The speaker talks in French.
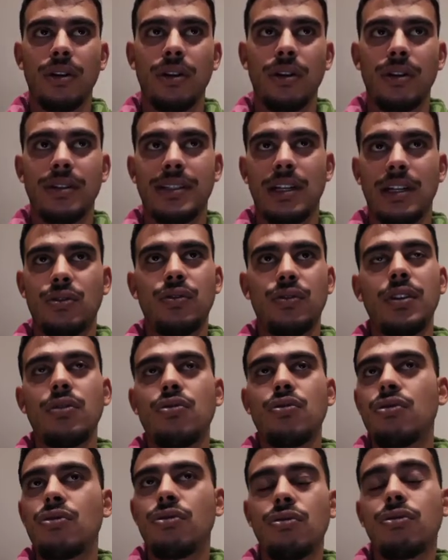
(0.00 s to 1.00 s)
Ça devient
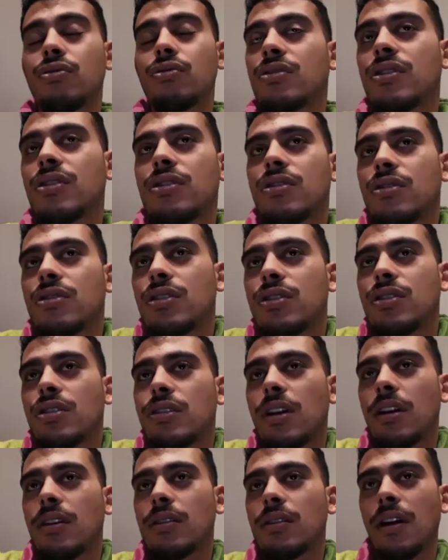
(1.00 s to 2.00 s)
du. Ça,